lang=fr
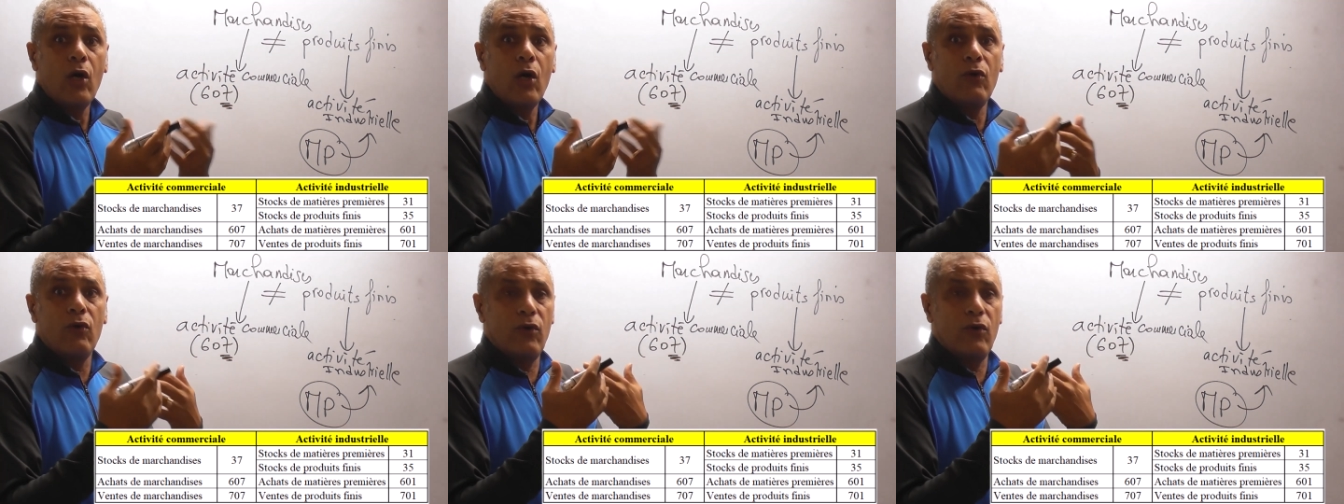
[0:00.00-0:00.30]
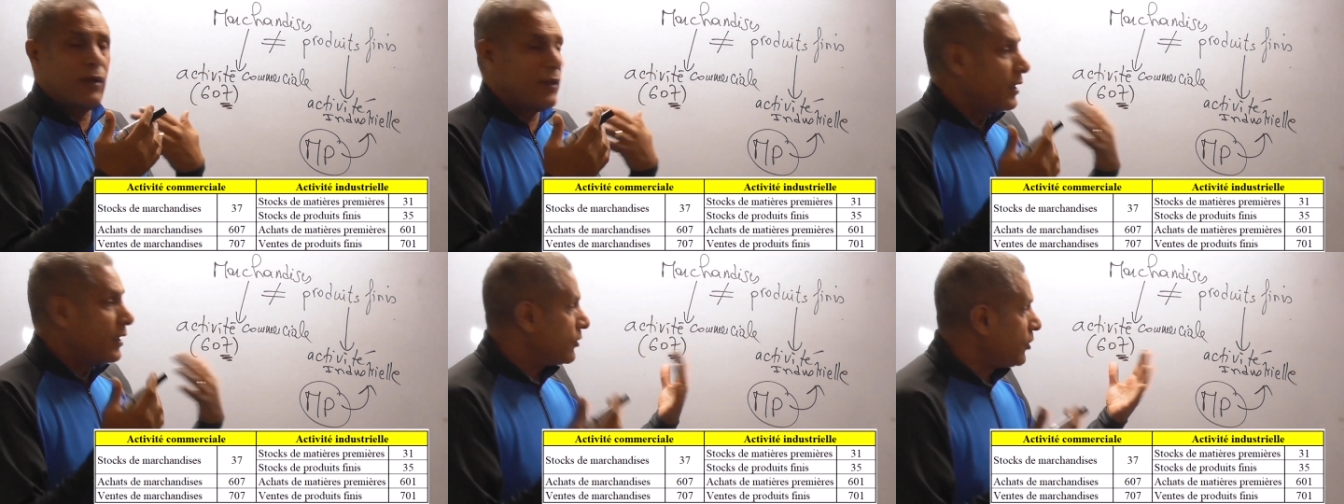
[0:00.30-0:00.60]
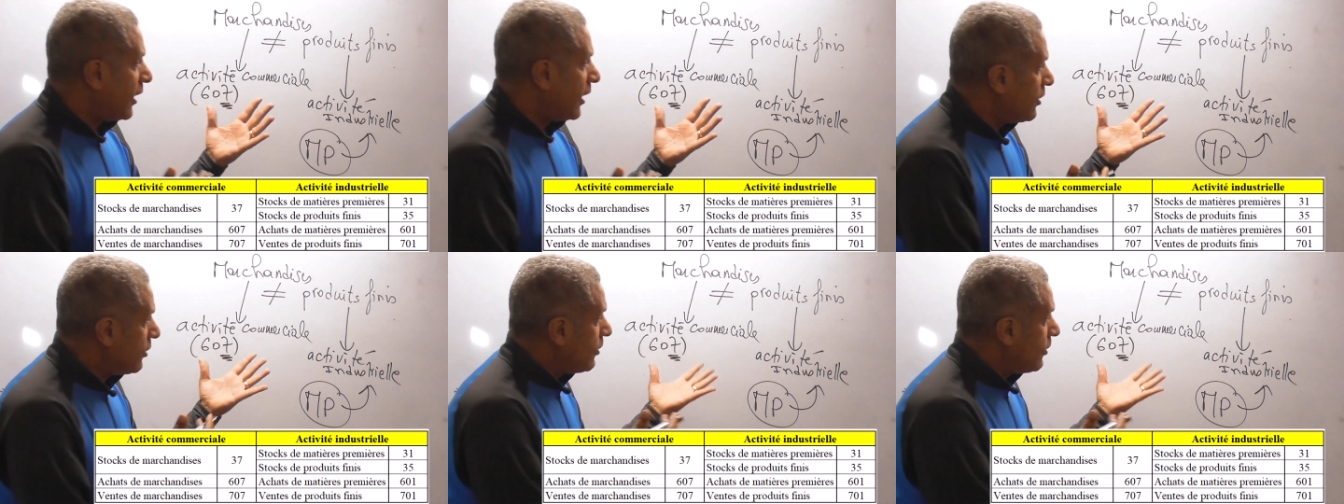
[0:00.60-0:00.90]
euh,
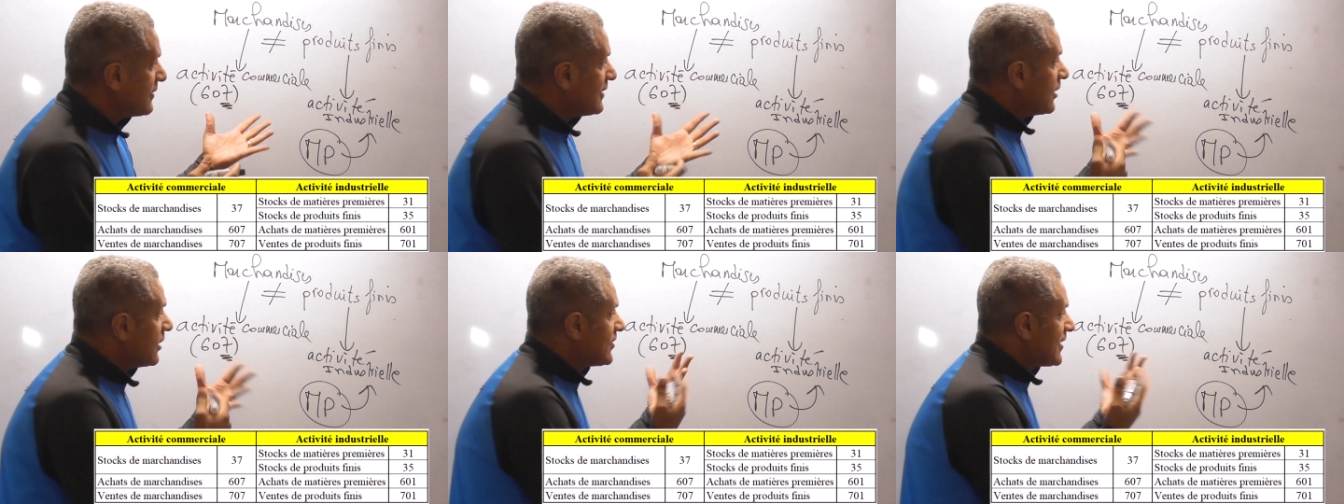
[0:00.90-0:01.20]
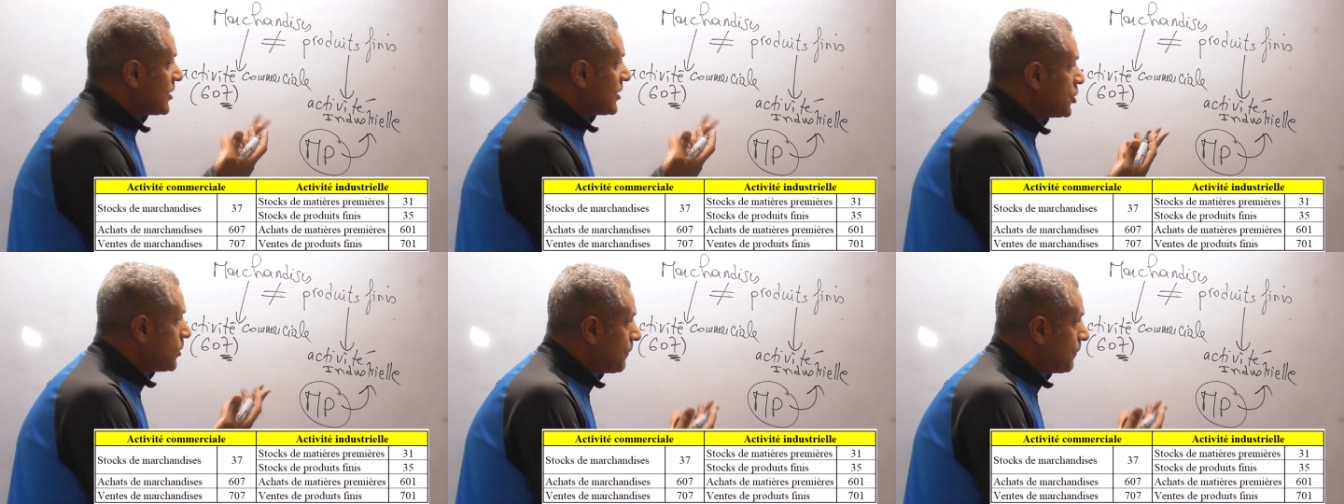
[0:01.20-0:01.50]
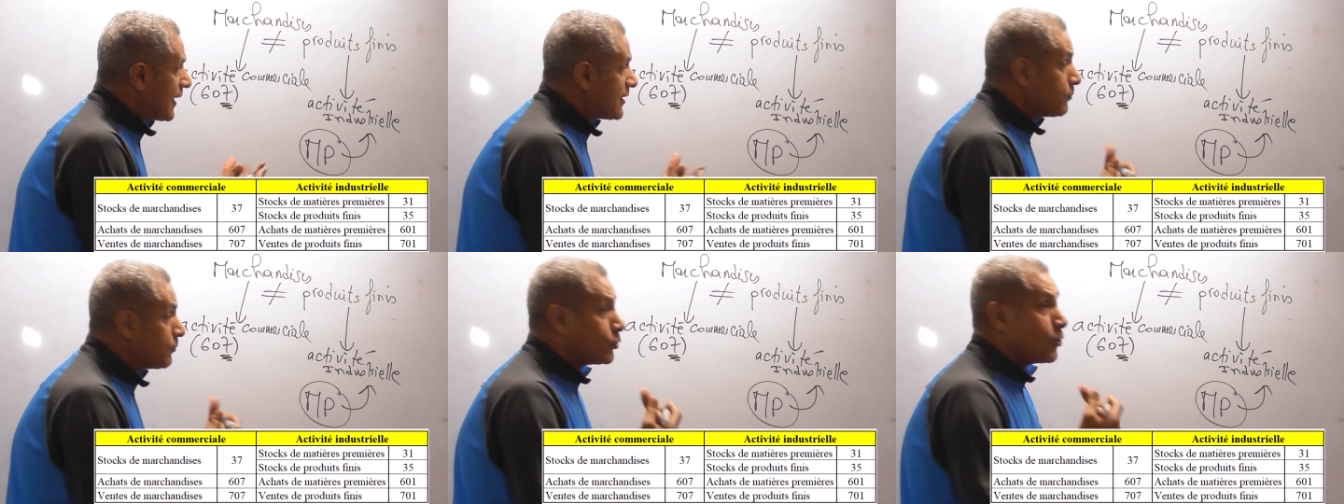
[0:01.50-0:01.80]
non, quand il s'agit,
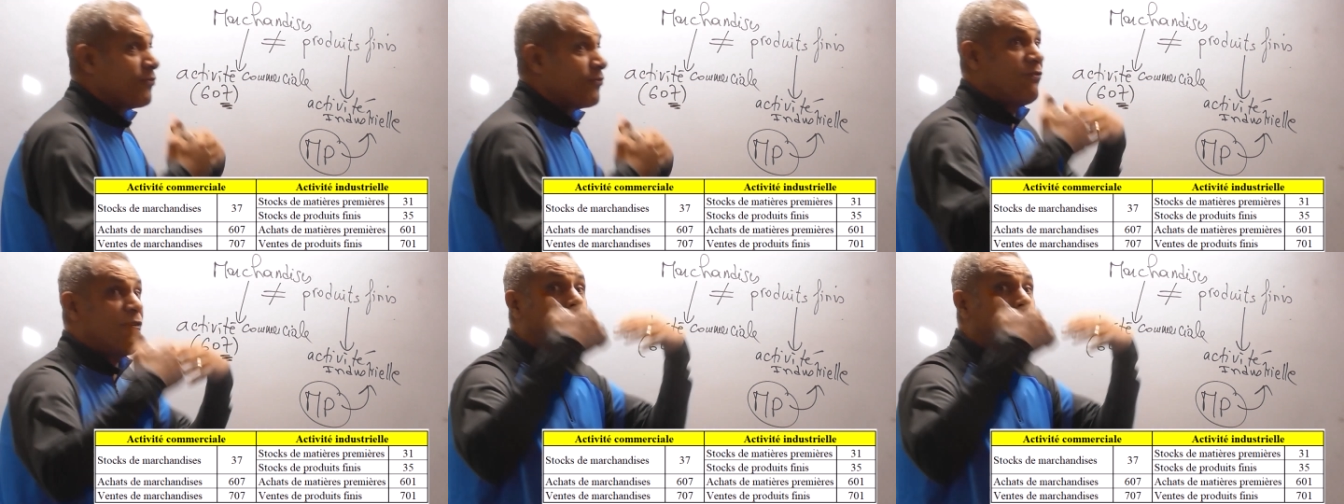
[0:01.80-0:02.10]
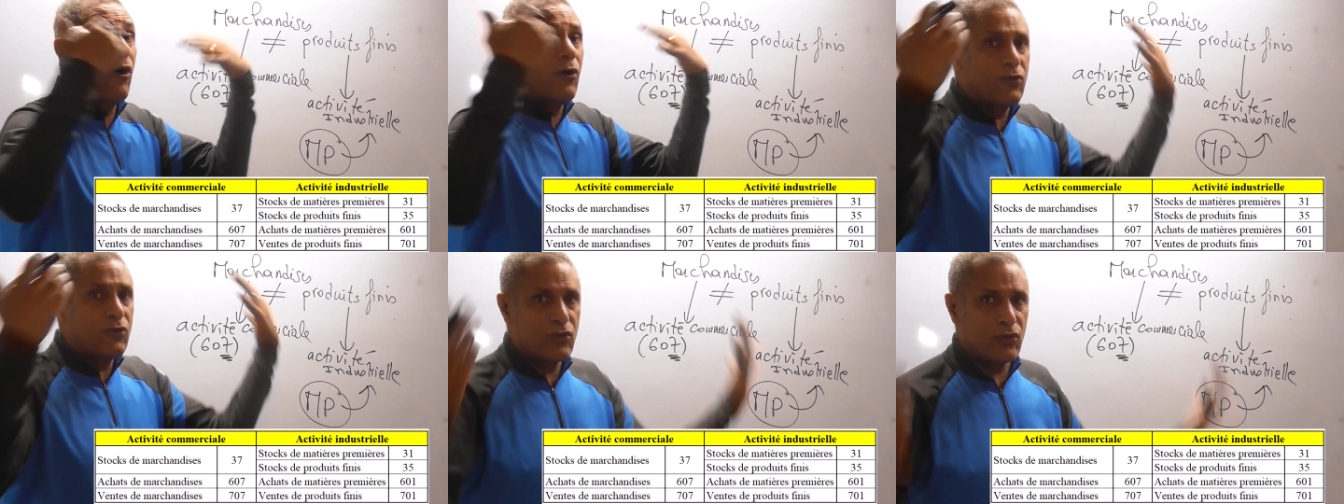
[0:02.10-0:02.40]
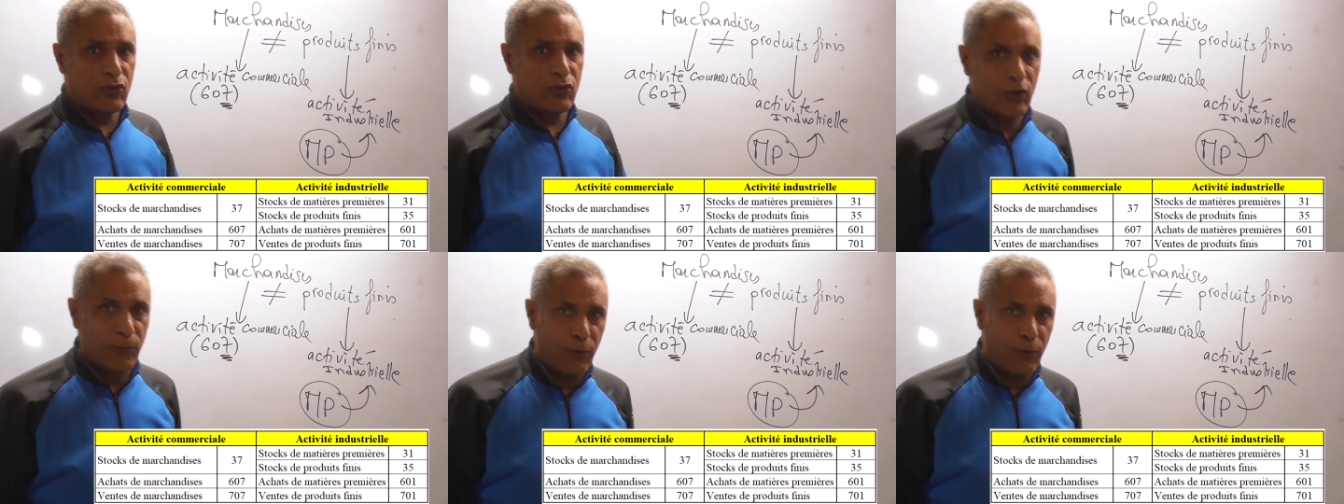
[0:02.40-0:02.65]
par exemple, de vente de